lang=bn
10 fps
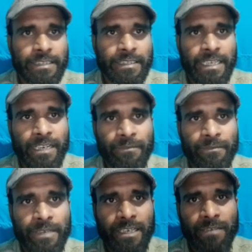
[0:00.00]
দায়
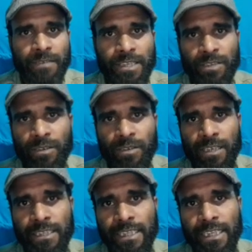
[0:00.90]
আপনারের বেশি হলে
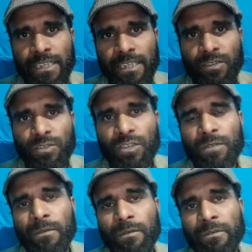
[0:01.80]
সেক্ষেত্রে অযোগ্য
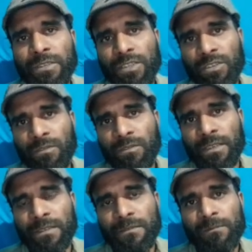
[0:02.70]
বলে বিবেচিত হবেন
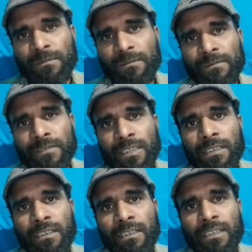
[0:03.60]

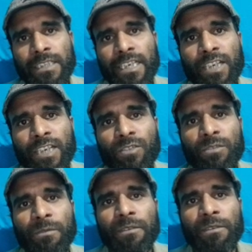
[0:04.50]
সেনানো ও
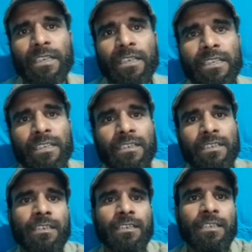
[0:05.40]
বিমান বাহিনীর
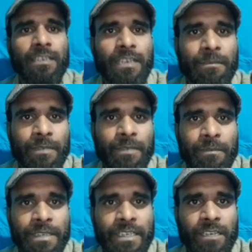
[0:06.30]
আপিল
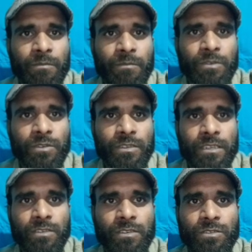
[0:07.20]
মেডিকেল বোর্ড
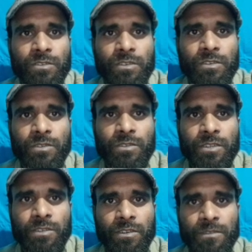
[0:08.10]
কর্তৃক অযোগ্য
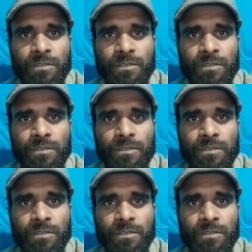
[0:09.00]
ঘোষিত